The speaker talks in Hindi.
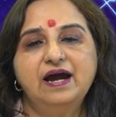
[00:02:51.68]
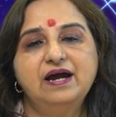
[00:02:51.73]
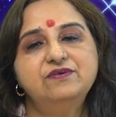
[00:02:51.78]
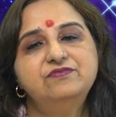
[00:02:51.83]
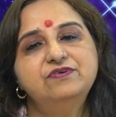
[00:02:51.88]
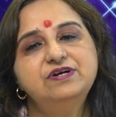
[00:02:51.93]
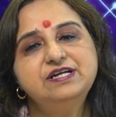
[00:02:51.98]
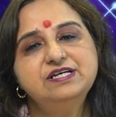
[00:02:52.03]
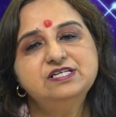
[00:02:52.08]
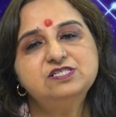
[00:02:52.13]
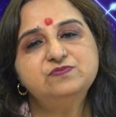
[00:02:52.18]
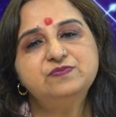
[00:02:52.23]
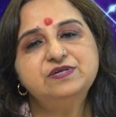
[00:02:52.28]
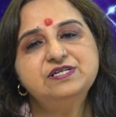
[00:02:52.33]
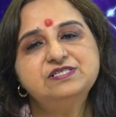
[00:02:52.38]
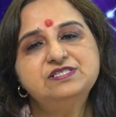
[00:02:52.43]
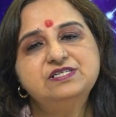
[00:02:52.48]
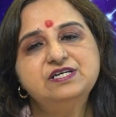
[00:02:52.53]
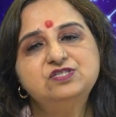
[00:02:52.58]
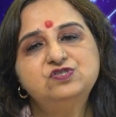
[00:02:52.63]

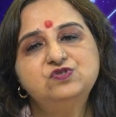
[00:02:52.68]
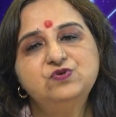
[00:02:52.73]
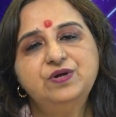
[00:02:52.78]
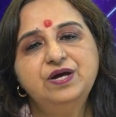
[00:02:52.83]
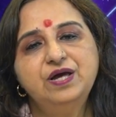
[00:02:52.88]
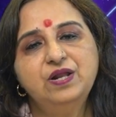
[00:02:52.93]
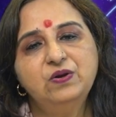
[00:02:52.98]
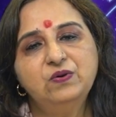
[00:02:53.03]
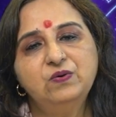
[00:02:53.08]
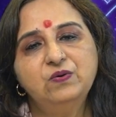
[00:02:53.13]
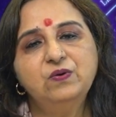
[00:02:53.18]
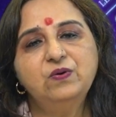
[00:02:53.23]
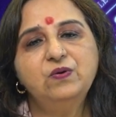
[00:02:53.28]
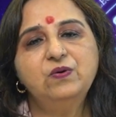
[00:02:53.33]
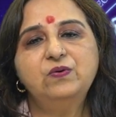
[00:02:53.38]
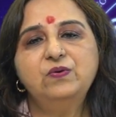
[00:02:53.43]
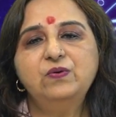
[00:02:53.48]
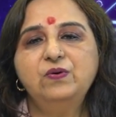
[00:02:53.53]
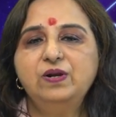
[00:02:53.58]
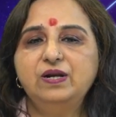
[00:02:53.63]
एडवर्टीजमेंट से जुड़े लोगों
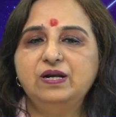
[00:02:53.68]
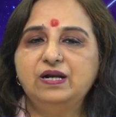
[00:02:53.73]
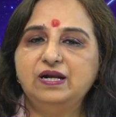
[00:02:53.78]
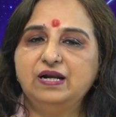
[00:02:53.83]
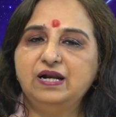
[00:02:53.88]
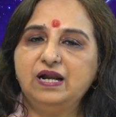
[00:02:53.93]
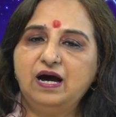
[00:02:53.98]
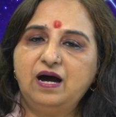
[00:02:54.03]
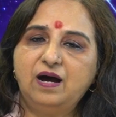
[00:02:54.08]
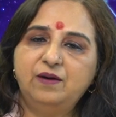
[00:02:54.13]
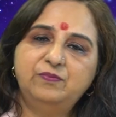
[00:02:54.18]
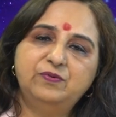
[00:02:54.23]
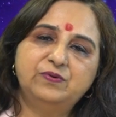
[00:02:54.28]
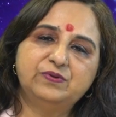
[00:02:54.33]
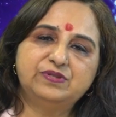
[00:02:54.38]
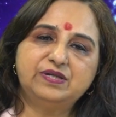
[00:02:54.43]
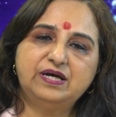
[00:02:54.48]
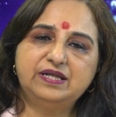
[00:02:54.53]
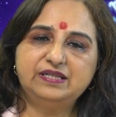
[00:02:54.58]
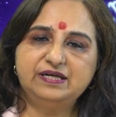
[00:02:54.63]
को लाभ
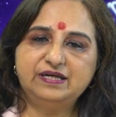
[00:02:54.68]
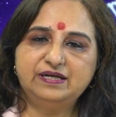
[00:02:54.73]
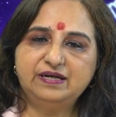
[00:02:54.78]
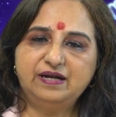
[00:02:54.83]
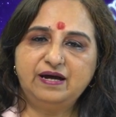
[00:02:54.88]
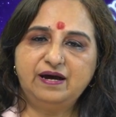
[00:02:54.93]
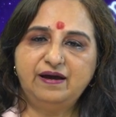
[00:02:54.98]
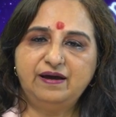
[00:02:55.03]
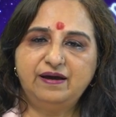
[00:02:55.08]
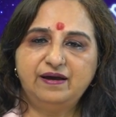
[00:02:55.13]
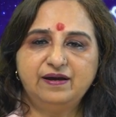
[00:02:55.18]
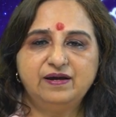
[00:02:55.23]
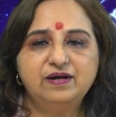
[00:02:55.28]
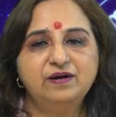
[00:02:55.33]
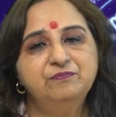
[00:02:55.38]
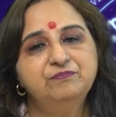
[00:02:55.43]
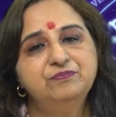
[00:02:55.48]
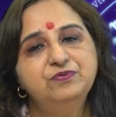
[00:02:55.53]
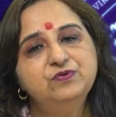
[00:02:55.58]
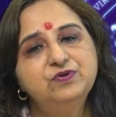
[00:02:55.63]
होता दिख रहा है
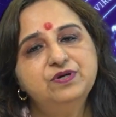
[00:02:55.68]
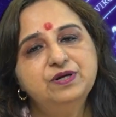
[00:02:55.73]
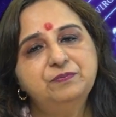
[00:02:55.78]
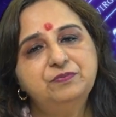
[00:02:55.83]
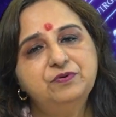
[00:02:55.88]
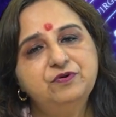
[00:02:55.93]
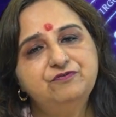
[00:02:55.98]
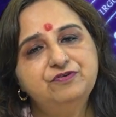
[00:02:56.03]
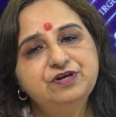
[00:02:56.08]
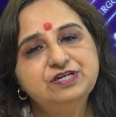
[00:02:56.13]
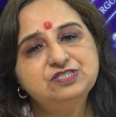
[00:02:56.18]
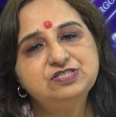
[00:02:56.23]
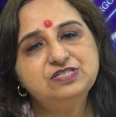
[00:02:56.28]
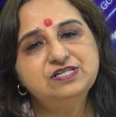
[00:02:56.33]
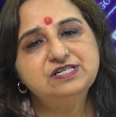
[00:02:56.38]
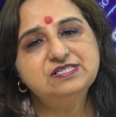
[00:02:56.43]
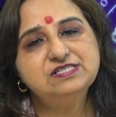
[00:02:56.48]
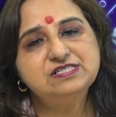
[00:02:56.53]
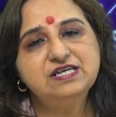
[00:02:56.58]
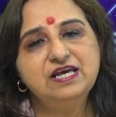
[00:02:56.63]
कंप्यूटर
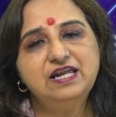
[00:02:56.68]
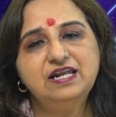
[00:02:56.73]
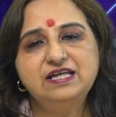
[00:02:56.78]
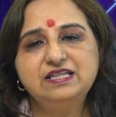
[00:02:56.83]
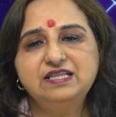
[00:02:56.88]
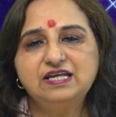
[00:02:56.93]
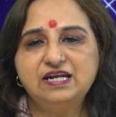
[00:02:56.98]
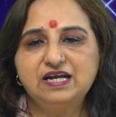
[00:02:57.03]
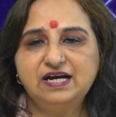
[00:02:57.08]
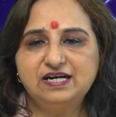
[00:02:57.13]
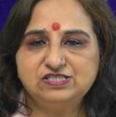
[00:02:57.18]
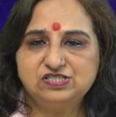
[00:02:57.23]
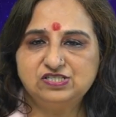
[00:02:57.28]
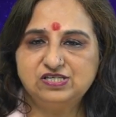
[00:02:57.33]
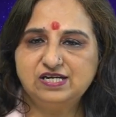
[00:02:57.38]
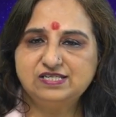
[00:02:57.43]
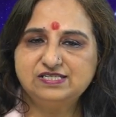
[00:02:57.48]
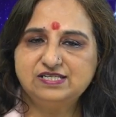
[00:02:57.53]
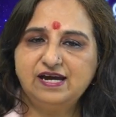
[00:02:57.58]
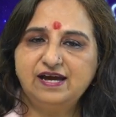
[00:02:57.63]
प्रोफेशनल्स के लिए दिन
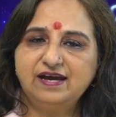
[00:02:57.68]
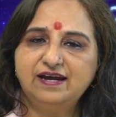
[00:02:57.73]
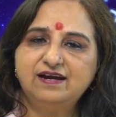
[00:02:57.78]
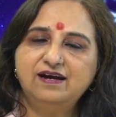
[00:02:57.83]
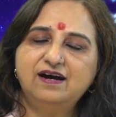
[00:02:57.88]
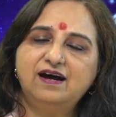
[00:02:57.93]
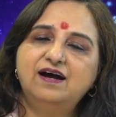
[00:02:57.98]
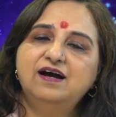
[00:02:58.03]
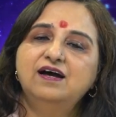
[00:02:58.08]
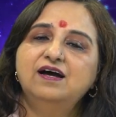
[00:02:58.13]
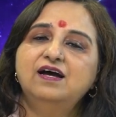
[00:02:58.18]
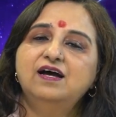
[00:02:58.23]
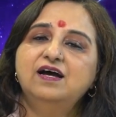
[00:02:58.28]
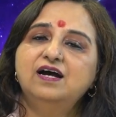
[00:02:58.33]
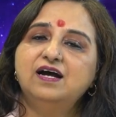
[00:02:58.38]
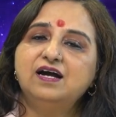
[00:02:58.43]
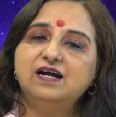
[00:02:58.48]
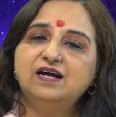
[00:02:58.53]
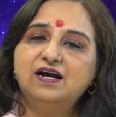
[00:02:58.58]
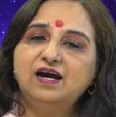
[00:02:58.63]
अच्छा जाएगा
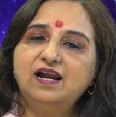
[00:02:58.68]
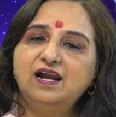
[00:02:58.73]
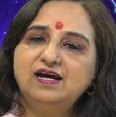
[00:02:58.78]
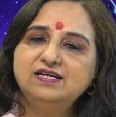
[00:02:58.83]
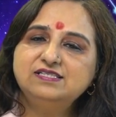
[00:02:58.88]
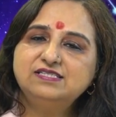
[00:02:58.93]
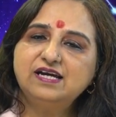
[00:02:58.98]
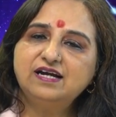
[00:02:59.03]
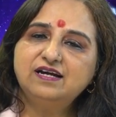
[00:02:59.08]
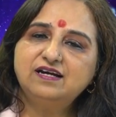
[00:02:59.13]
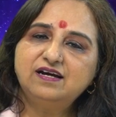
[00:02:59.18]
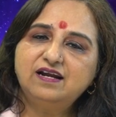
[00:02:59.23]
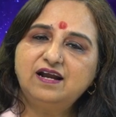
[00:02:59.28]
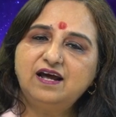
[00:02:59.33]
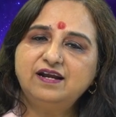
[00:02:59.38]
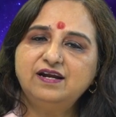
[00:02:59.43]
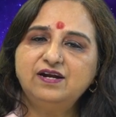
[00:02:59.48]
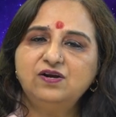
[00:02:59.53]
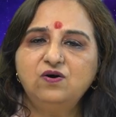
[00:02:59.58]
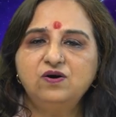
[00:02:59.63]
गला चेक
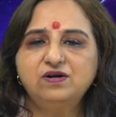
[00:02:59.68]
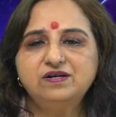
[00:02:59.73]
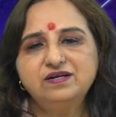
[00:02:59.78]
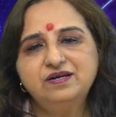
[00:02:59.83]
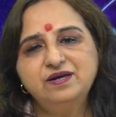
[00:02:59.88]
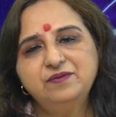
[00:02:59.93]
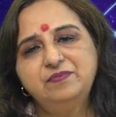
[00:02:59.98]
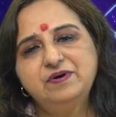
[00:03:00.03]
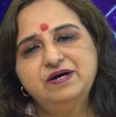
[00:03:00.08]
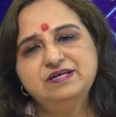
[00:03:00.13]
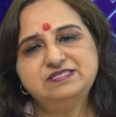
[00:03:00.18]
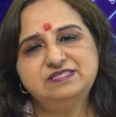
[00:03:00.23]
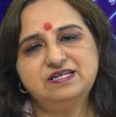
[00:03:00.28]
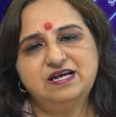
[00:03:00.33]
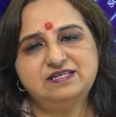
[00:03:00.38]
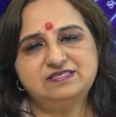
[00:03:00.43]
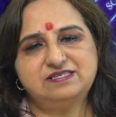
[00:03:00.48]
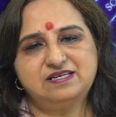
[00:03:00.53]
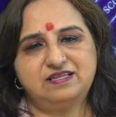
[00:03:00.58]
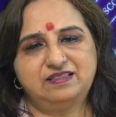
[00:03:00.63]
कराने डॉक्टर के पास
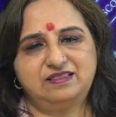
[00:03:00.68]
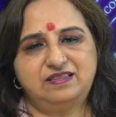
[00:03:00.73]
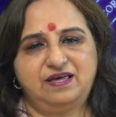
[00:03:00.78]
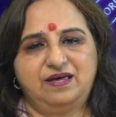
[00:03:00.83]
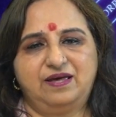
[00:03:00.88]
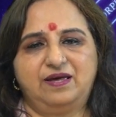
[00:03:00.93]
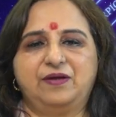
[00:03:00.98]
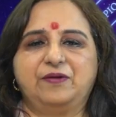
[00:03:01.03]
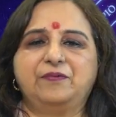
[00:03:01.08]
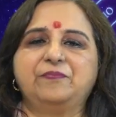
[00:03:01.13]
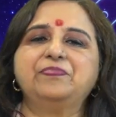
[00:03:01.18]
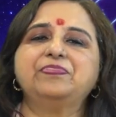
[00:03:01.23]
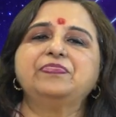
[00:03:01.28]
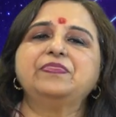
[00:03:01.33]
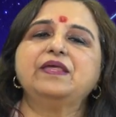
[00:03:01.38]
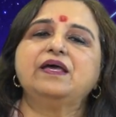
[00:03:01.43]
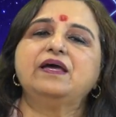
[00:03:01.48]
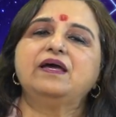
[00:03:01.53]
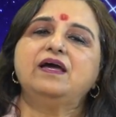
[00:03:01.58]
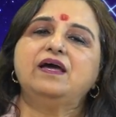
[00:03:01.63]
जा सकते हैं
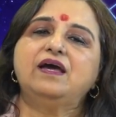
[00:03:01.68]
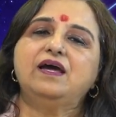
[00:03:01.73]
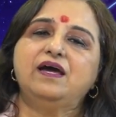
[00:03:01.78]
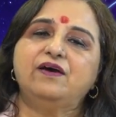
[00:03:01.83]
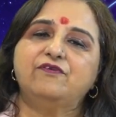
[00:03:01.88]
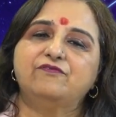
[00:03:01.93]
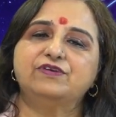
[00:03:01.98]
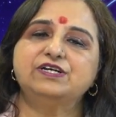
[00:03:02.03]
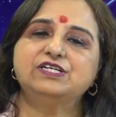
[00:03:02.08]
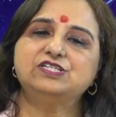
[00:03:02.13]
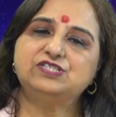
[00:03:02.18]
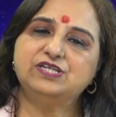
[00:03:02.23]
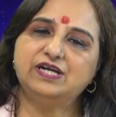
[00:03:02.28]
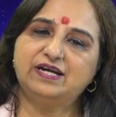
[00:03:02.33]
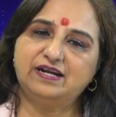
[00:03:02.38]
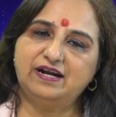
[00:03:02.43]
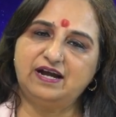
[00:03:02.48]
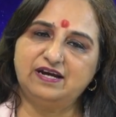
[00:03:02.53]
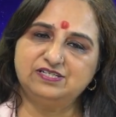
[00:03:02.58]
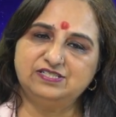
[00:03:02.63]

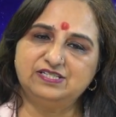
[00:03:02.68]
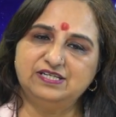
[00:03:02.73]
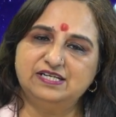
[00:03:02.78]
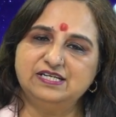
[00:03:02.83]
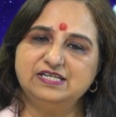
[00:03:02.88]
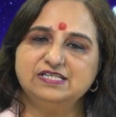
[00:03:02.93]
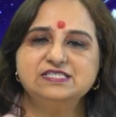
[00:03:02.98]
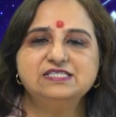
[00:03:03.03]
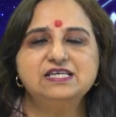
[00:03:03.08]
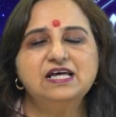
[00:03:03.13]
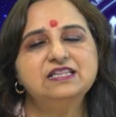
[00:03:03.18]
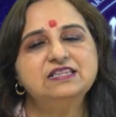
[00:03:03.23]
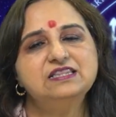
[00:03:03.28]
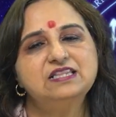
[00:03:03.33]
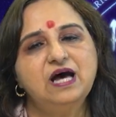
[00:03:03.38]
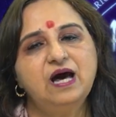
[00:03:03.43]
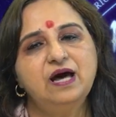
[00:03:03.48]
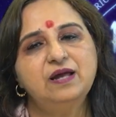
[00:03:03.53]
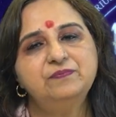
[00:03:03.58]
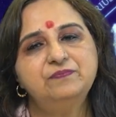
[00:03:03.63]
वृश्चिक राशि
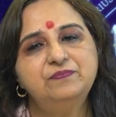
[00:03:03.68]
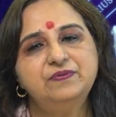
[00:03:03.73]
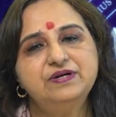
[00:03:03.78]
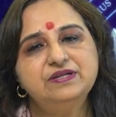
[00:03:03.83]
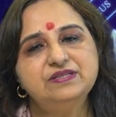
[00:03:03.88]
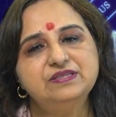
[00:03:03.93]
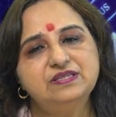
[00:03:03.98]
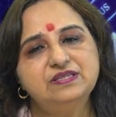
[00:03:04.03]
संतान पर